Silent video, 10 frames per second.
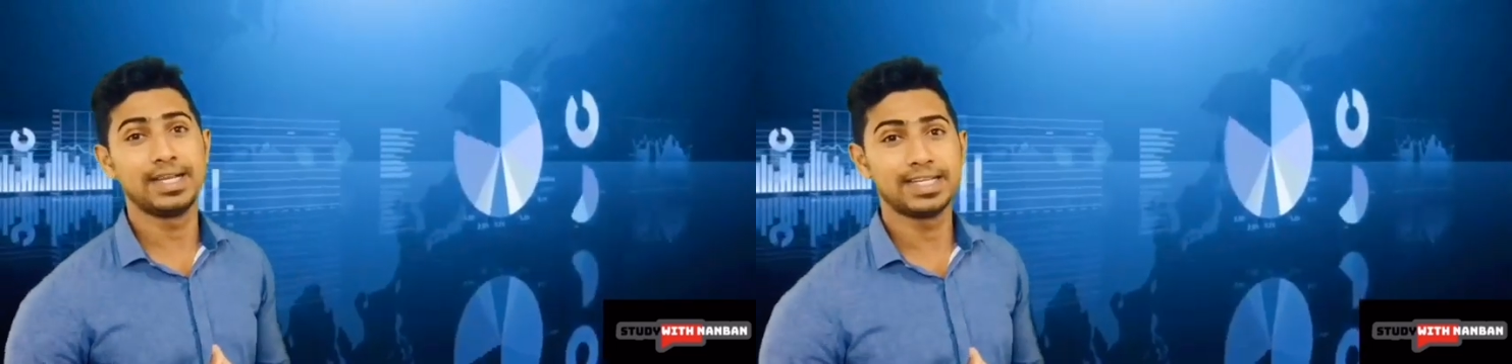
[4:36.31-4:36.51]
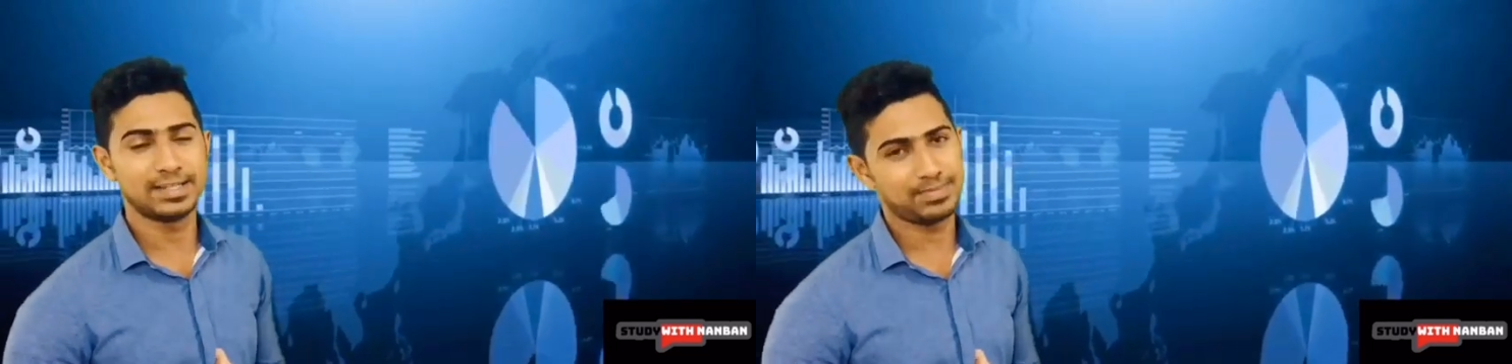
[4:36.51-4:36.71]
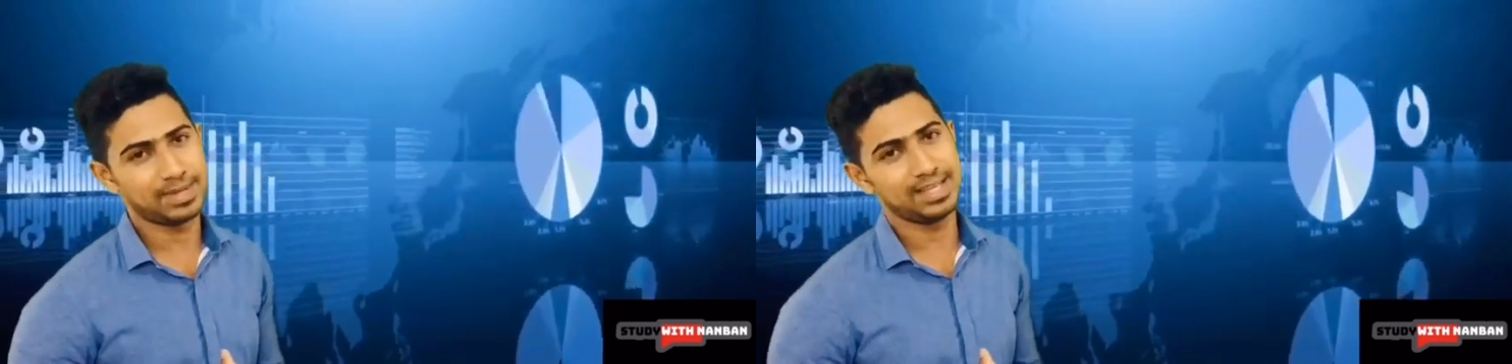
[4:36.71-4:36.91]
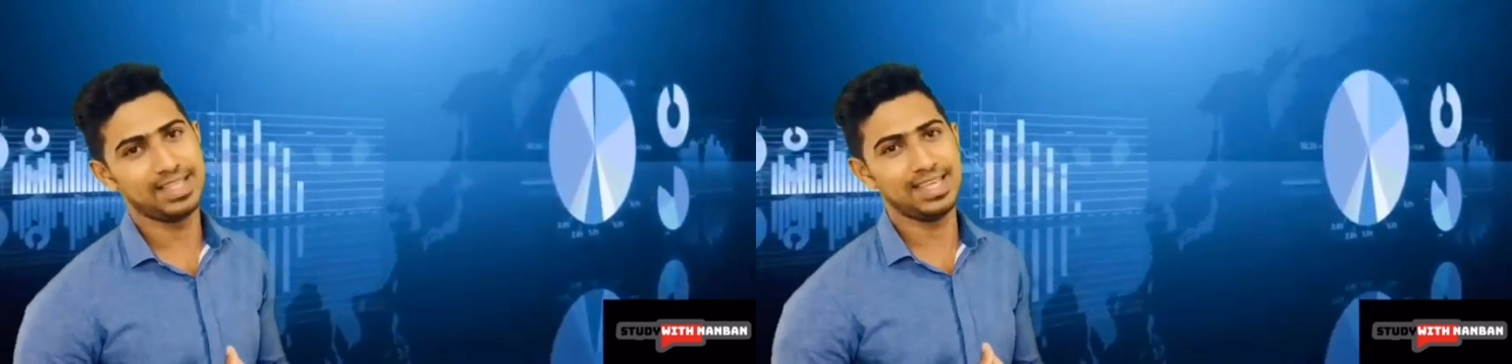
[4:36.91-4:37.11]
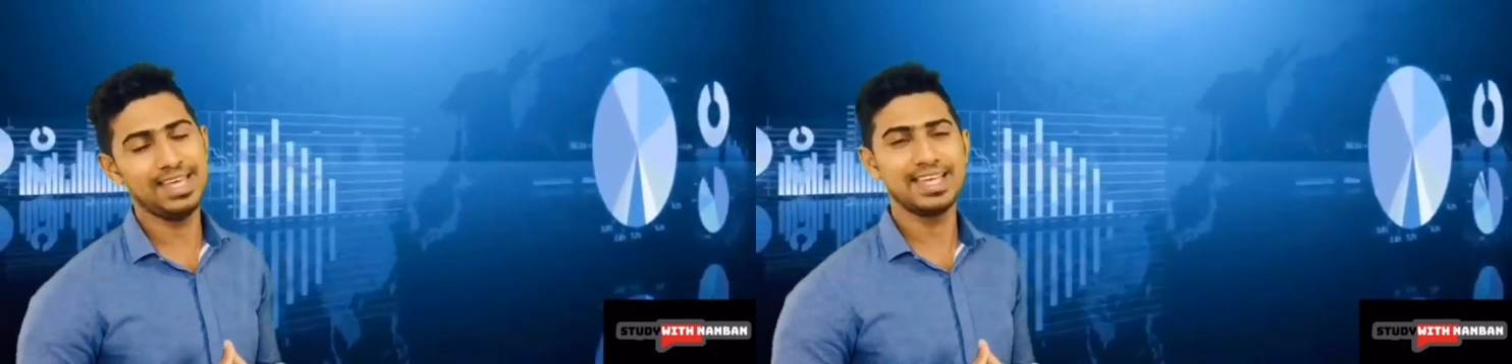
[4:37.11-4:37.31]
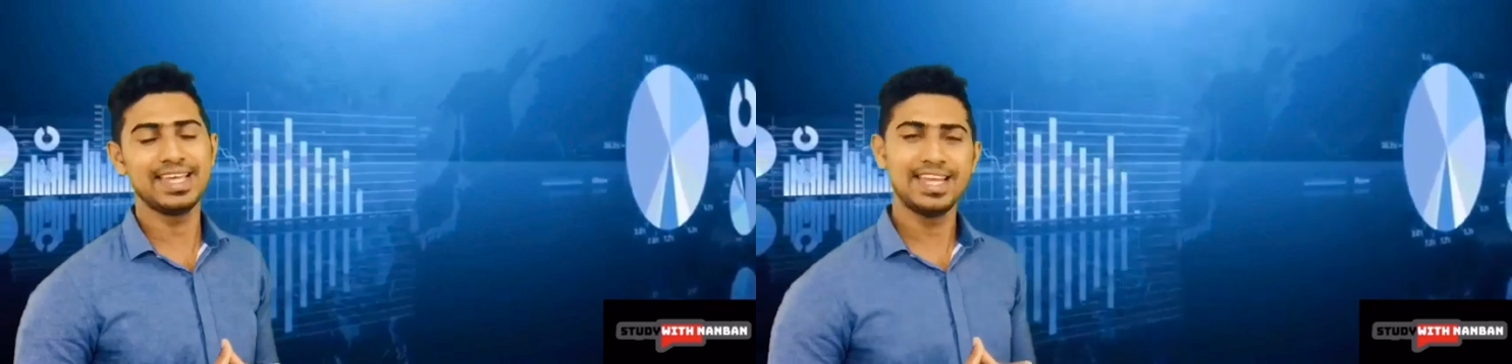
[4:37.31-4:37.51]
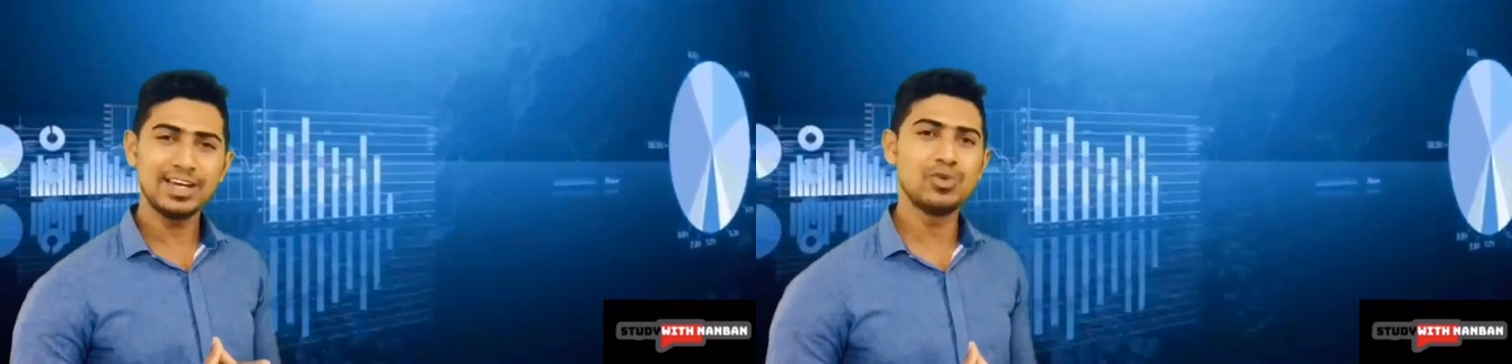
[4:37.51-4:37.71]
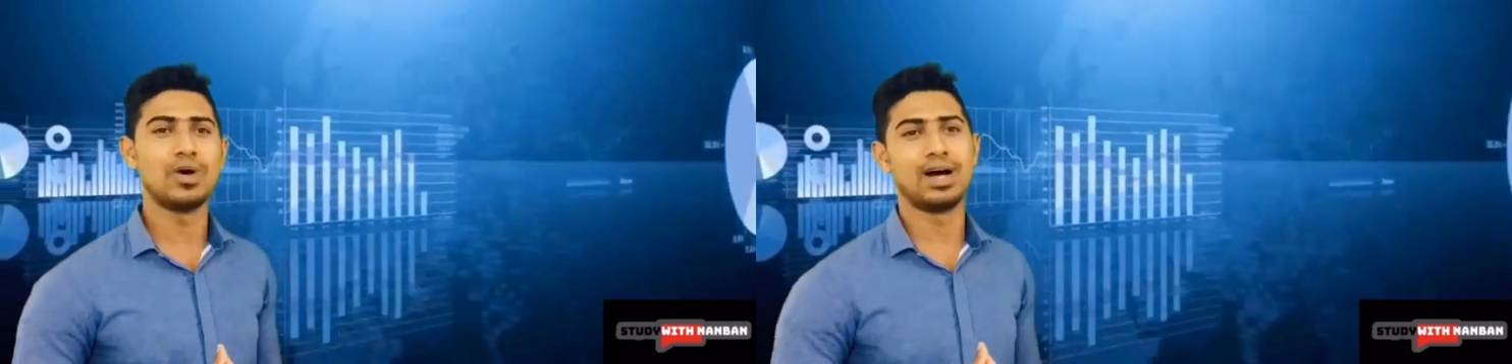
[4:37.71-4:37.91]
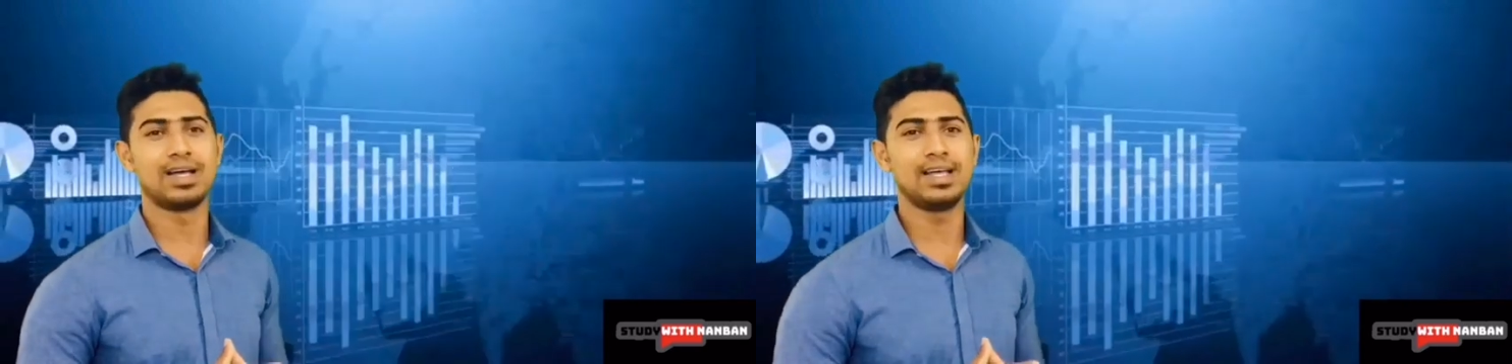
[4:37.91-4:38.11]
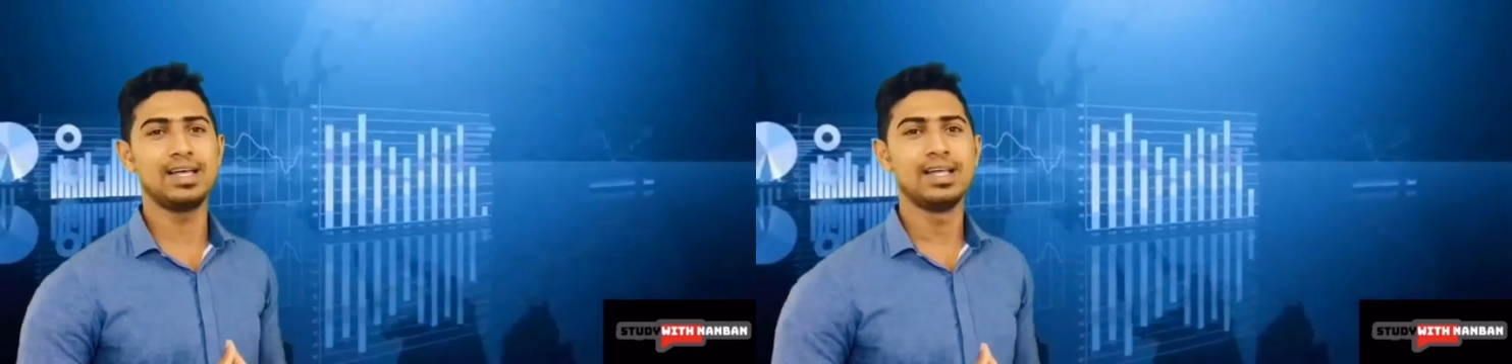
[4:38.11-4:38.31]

என்கின்ற பகுதியை இலகுவாக